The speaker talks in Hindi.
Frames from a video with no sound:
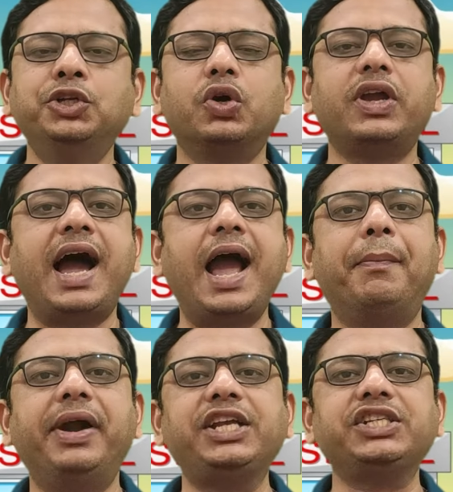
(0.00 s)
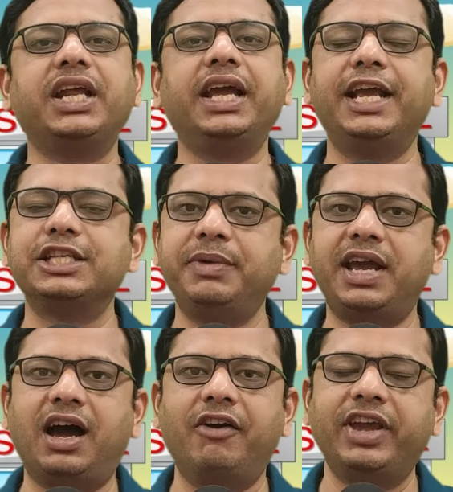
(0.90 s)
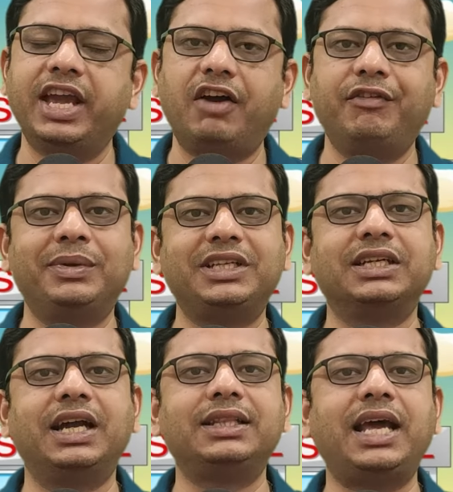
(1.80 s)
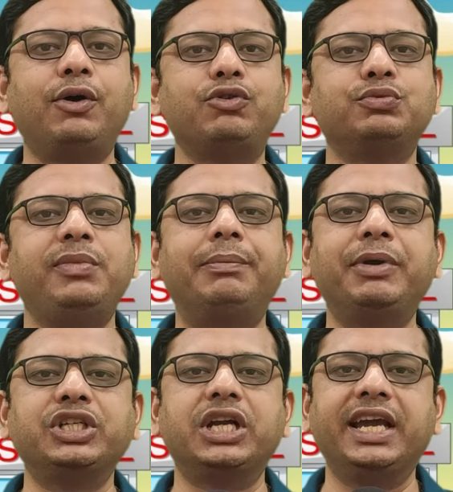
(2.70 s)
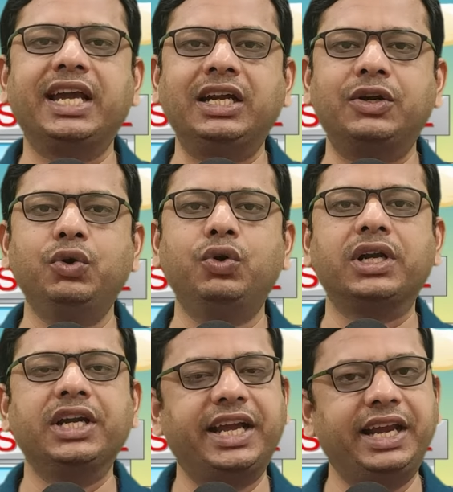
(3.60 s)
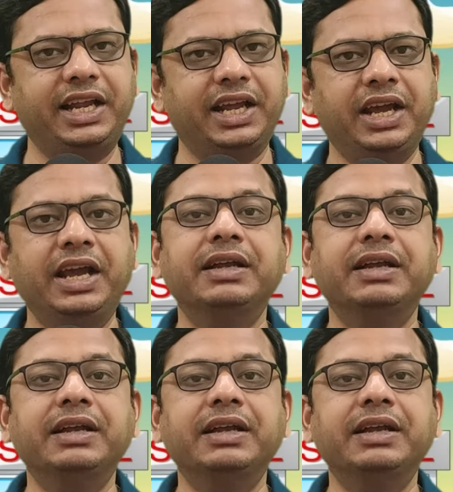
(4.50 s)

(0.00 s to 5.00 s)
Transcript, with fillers: जो कि हाइपरटेंशन के केस में आपकी काफ़ी मदद करता है उस ब्लड प्रेशर के कंट्रोल करने के लिए